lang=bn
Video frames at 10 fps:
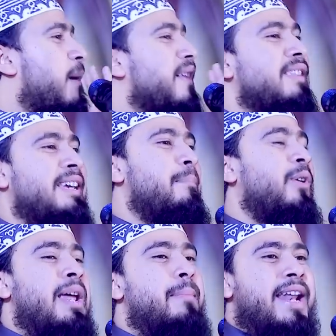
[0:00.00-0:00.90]
জবান দিয়ে
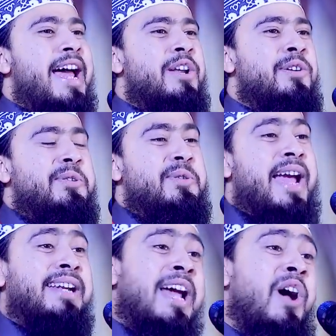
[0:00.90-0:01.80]
বলে বেড়ানো
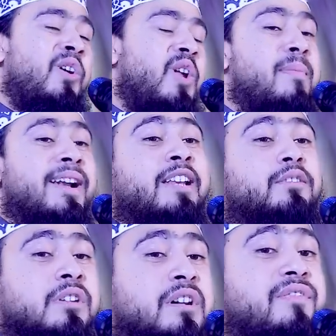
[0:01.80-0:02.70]
এটা হলো
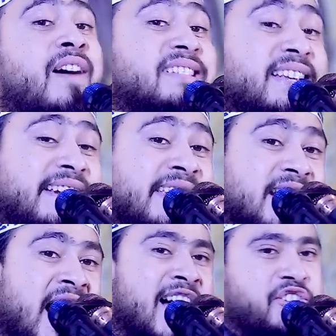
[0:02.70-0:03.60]
মারাত্মক ফাঁসে কি
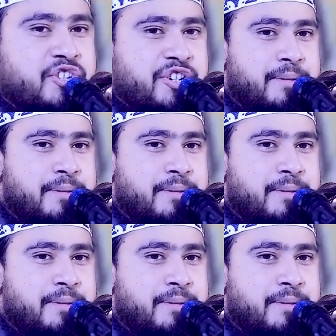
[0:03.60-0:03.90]
কাজ